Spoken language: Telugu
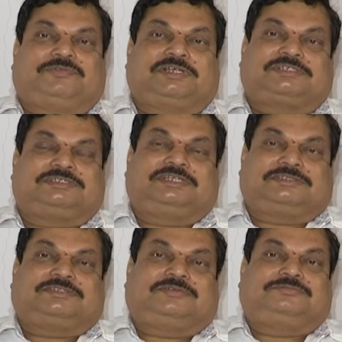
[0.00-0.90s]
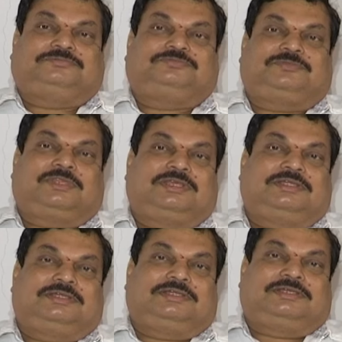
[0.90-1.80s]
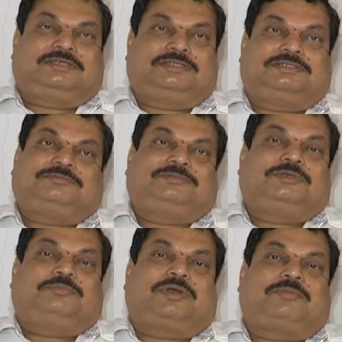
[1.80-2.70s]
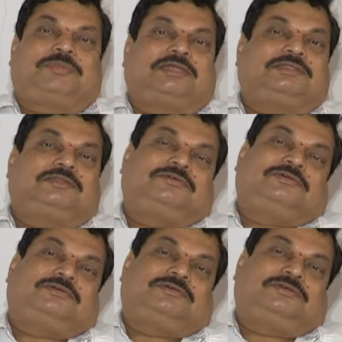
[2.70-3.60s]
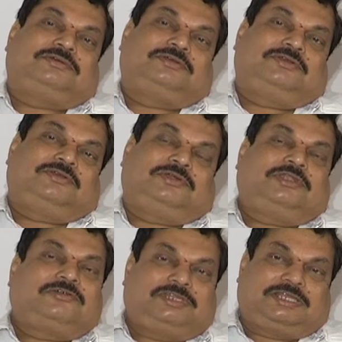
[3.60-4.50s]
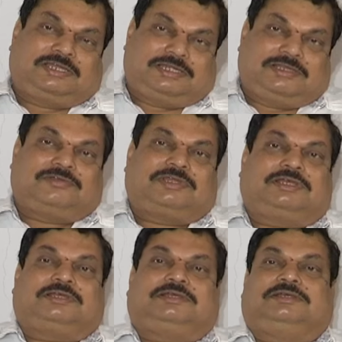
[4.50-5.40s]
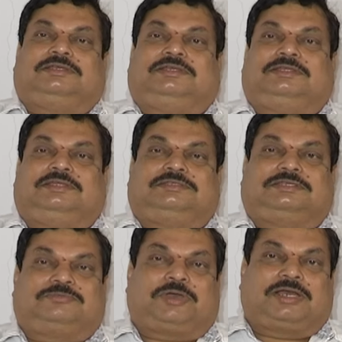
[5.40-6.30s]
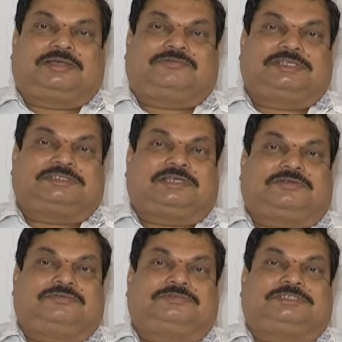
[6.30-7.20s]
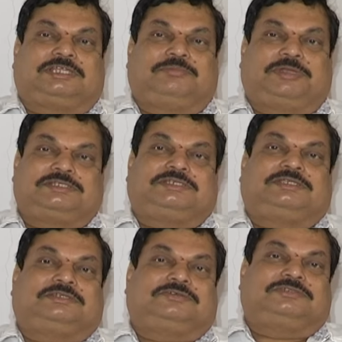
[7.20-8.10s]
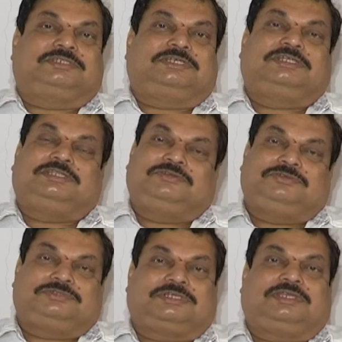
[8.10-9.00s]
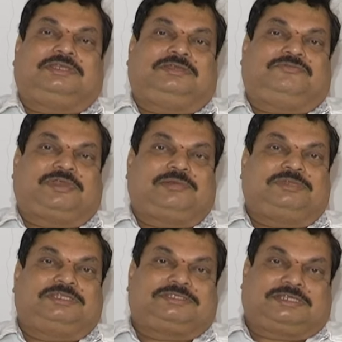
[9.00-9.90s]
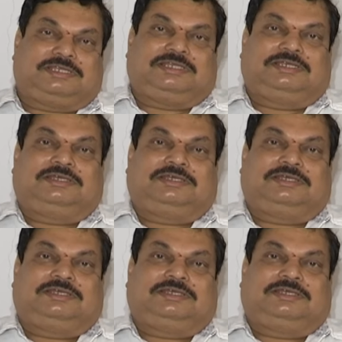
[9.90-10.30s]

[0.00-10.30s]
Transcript: ఫంక్షన్ చేస్తున్నాం అది మా బ్యానర్లో లవ్లీ కంటే కూడా ఈ సినిమా వైశాఖం చాలా మంచి హిట్ అవుతుంది ఇది యూత్కి ఫ్యామిలీస్కి